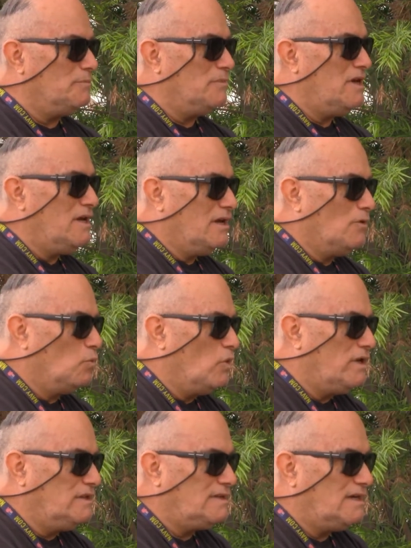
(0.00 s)
Uh,
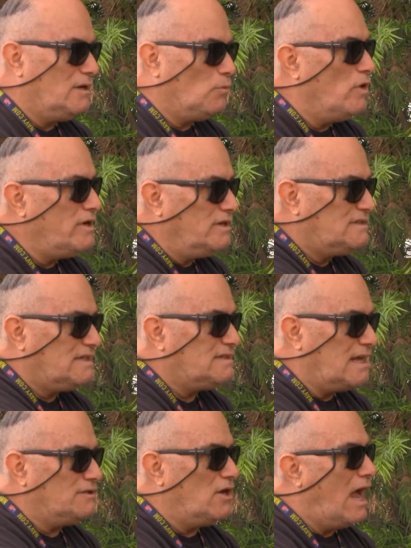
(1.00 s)
what, uh, what is
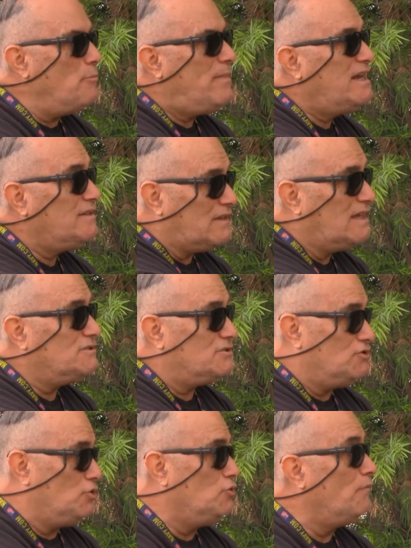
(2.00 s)
it that you, how many
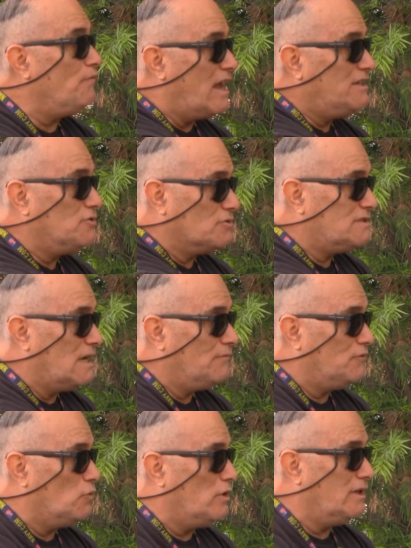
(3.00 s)
things do you find
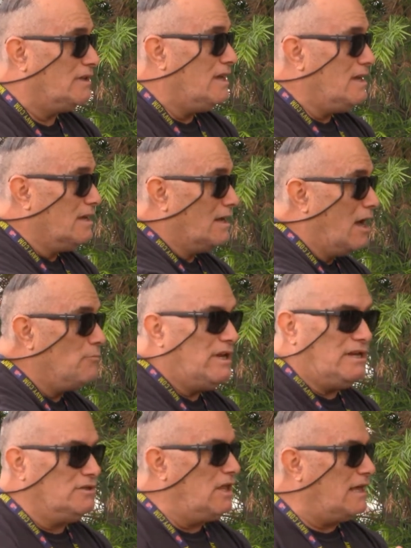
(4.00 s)
yourself doing? How
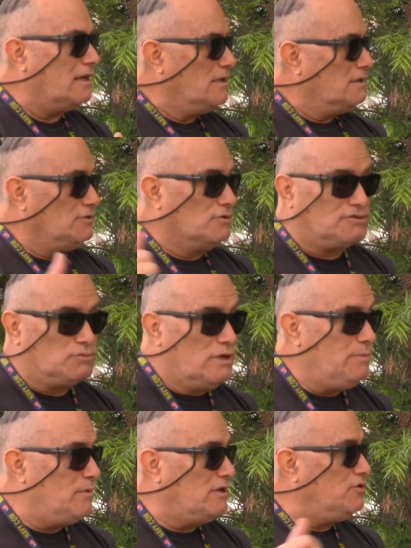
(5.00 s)
many, like, you're
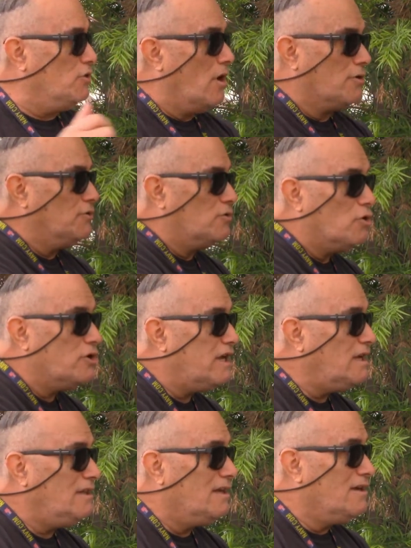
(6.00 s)
sweeping, are you
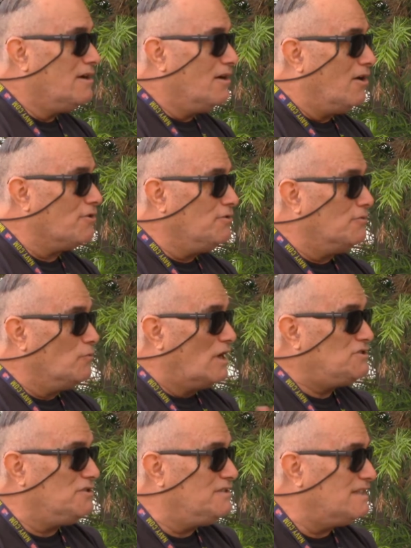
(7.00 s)
cooking? Are you
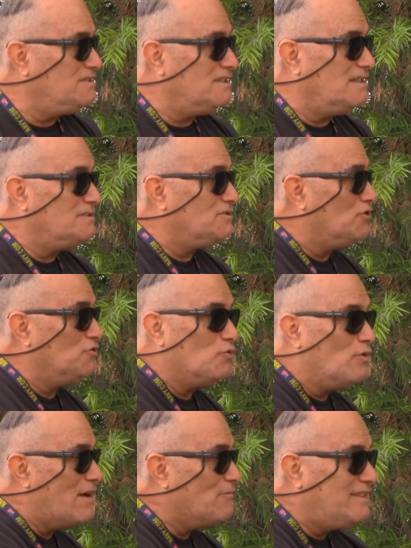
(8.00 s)
washing dishes? Do you
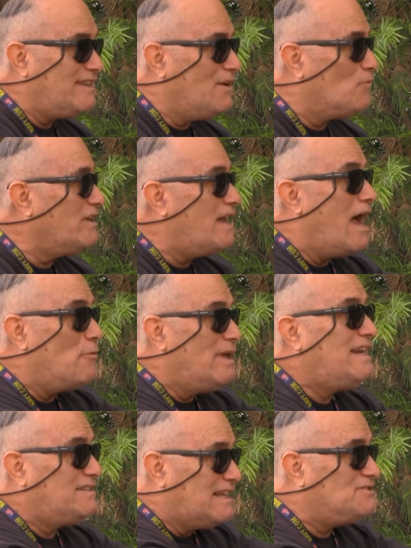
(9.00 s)
do everything? What, how
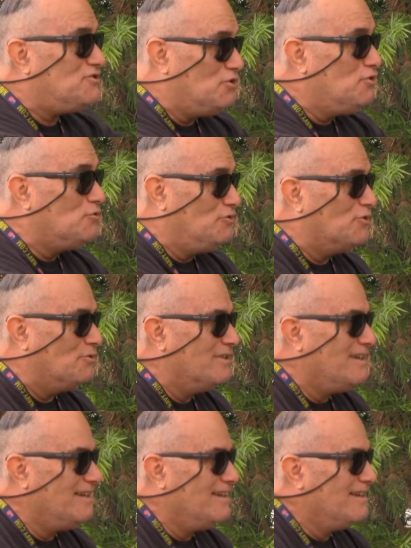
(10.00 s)
many things do you do?